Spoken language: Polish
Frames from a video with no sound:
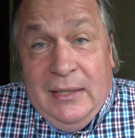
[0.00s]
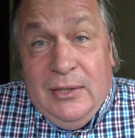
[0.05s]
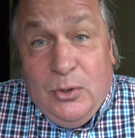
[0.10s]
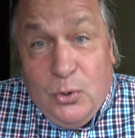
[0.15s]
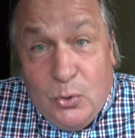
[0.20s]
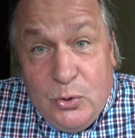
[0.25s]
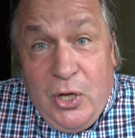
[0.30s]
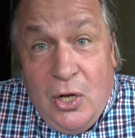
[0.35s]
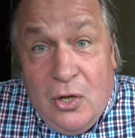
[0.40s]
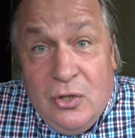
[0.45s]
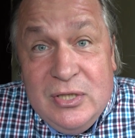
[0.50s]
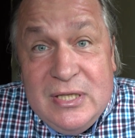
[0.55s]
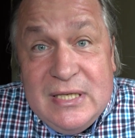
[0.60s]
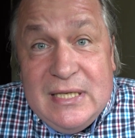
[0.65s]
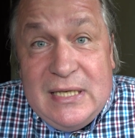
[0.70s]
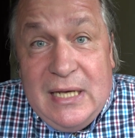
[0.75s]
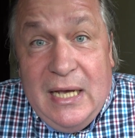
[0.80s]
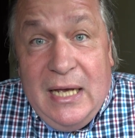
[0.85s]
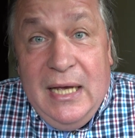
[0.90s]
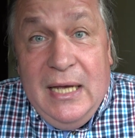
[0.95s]

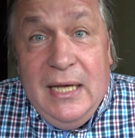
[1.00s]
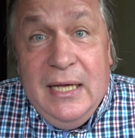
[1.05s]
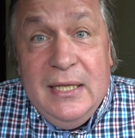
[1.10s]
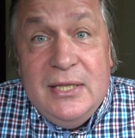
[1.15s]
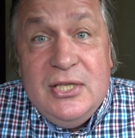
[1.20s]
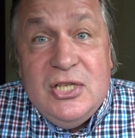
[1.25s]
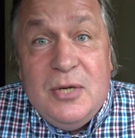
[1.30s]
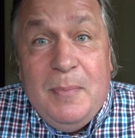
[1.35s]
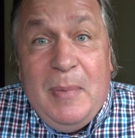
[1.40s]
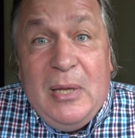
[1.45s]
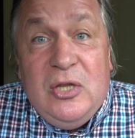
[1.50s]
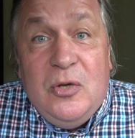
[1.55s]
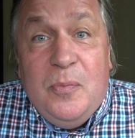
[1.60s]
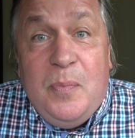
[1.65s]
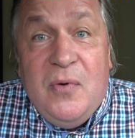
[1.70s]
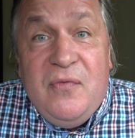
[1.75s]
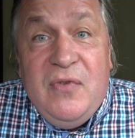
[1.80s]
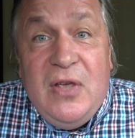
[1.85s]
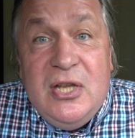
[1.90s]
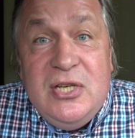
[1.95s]
Trujące, trzeba to
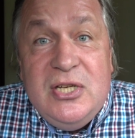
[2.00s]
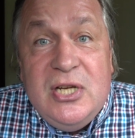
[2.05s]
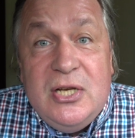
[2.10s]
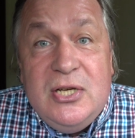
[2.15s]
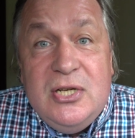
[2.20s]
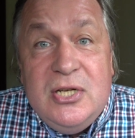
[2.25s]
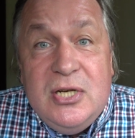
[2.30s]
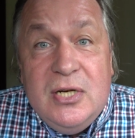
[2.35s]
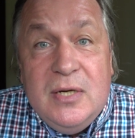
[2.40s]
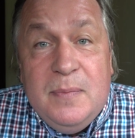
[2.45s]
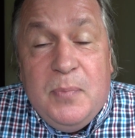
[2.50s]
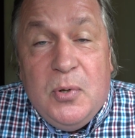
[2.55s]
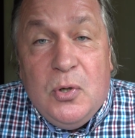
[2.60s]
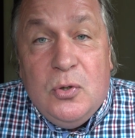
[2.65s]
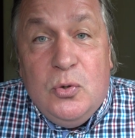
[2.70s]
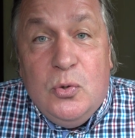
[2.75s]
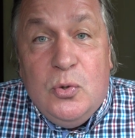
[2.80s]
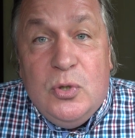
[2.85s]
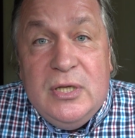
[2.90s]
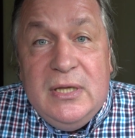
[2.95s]
powiedzieć,
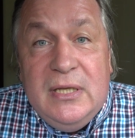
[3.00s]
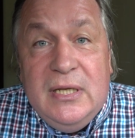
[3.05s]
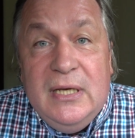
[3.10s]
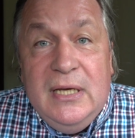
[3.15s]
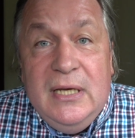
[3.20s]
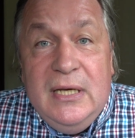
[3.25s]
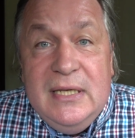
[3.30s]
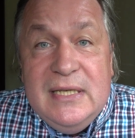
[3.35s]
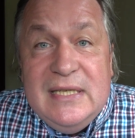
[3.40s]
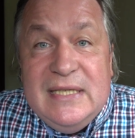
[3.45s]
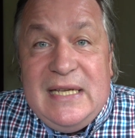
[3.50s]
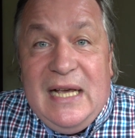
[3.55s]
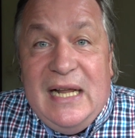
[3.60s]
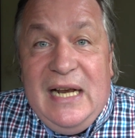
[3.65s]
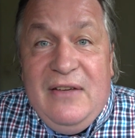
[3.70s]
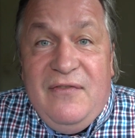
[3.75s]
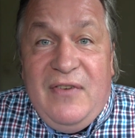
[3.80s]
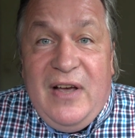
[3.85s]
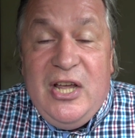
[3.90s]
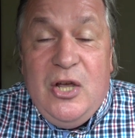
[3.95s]
produkty
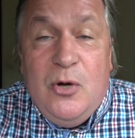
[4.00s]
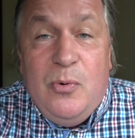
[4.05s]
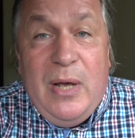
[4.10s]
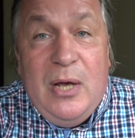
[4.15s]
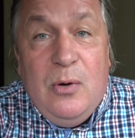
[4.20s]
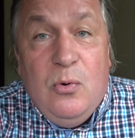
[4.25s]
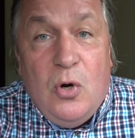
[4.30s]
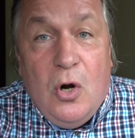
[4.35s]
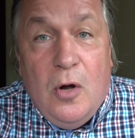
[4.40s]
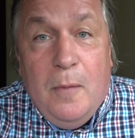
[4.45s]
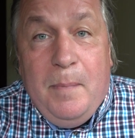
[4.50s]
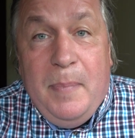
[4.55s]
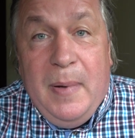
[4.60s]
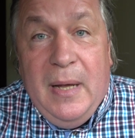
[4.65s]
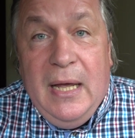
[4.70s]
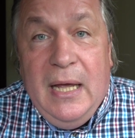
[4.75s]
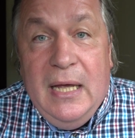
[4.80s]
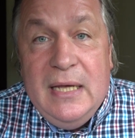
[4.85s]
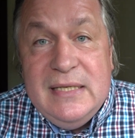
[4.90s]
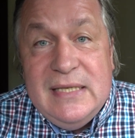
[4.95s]
zalewają
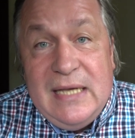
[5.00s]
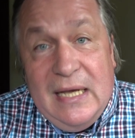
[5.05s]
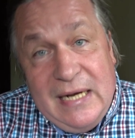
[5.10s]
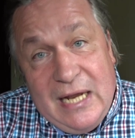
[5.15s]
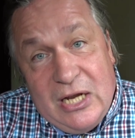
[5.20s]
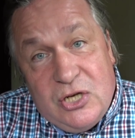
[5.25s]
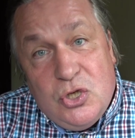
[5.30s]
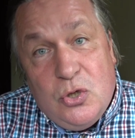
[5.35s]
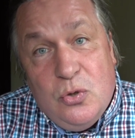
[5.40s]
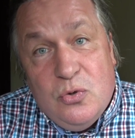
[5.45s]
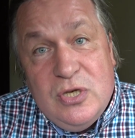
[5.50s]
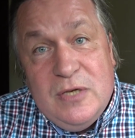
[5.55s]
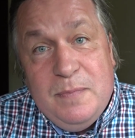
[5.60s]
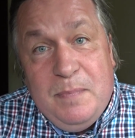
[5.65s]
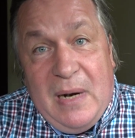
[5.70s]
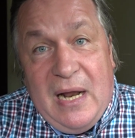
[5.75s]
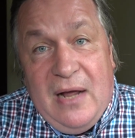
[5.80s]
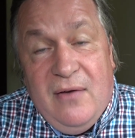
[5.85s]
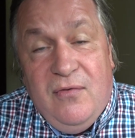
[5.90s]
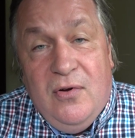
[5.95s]
Europę za naszą
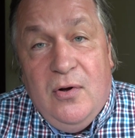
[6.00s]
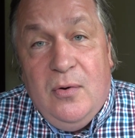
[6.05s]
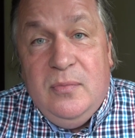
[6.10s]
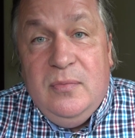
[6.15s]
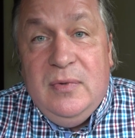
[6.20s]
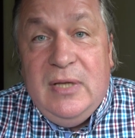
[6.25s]
sprawą.